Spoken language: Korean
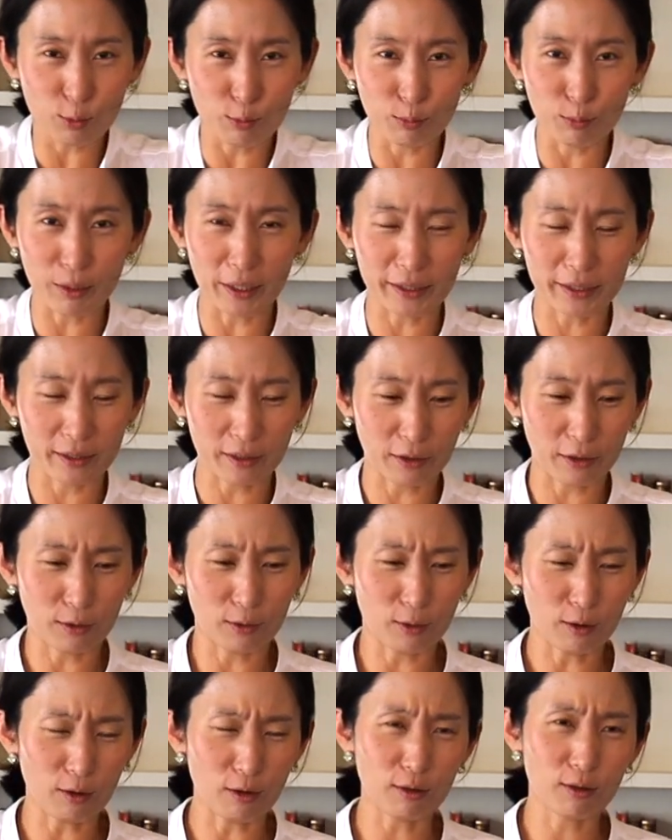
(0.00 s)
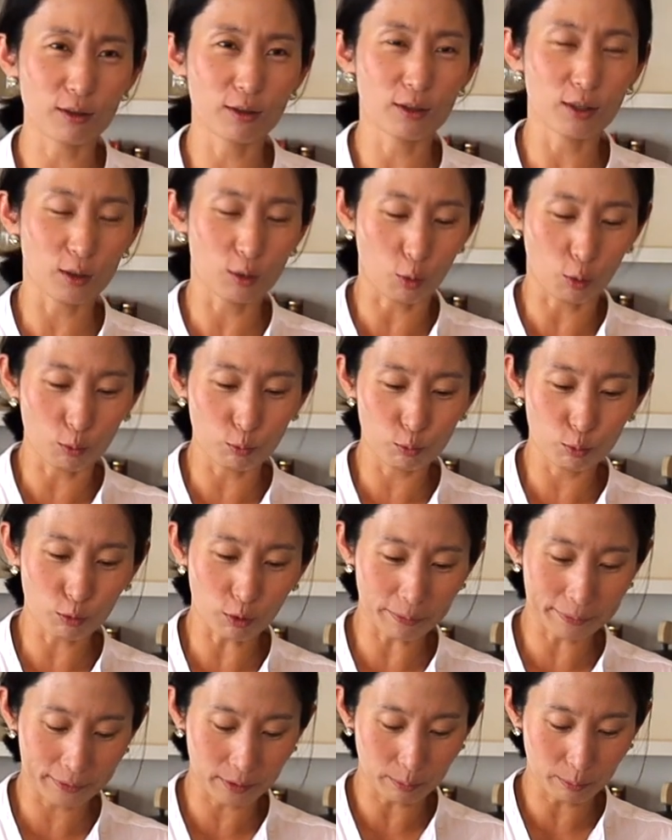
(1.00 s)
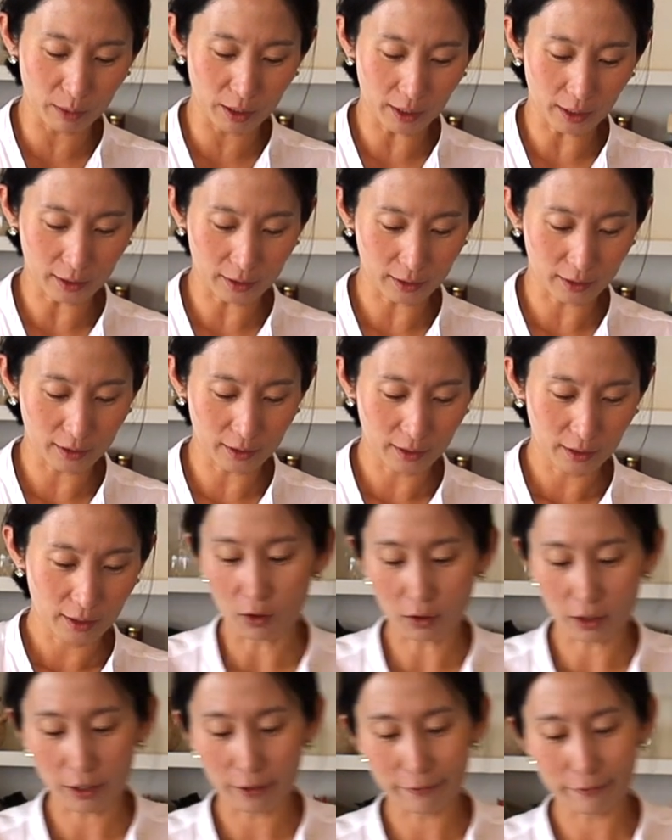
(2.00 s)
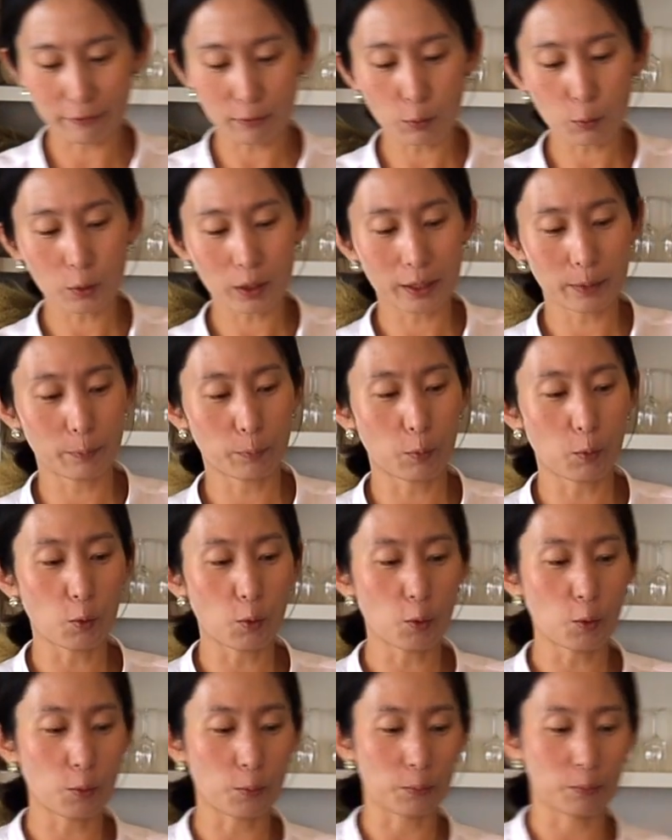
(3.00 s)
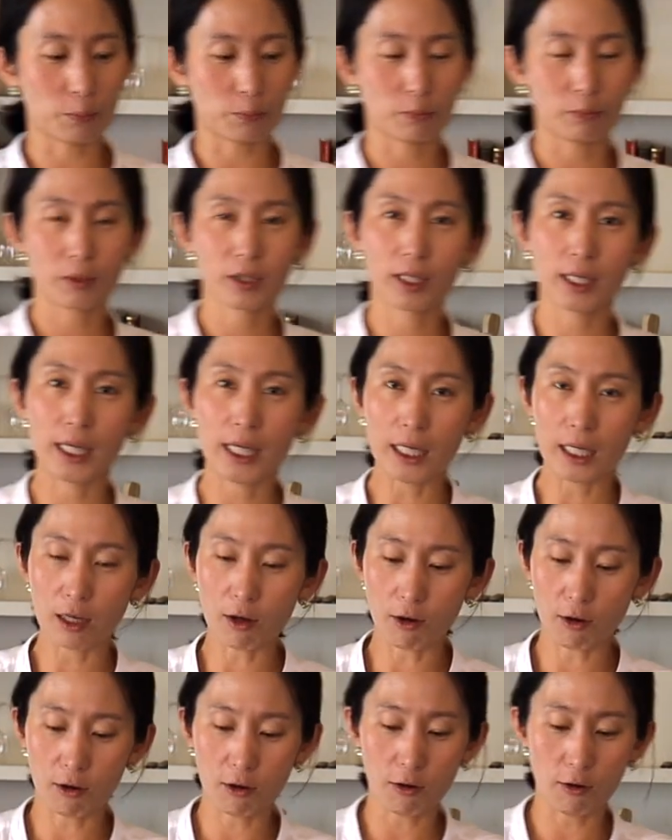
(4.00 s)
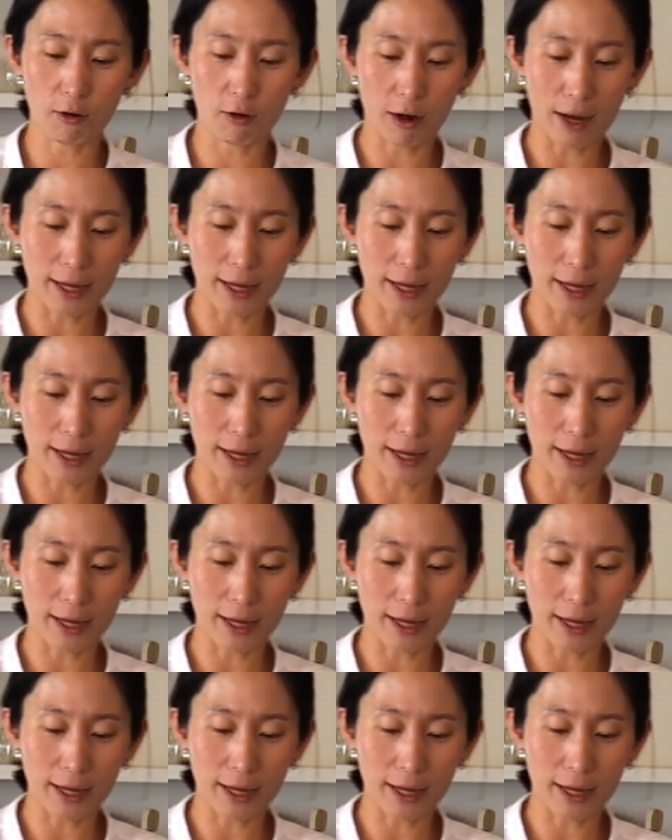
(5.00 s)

준비했어요. 어, 근데 너무 무겁습니다. 여기에 플로럴 폼 긴 거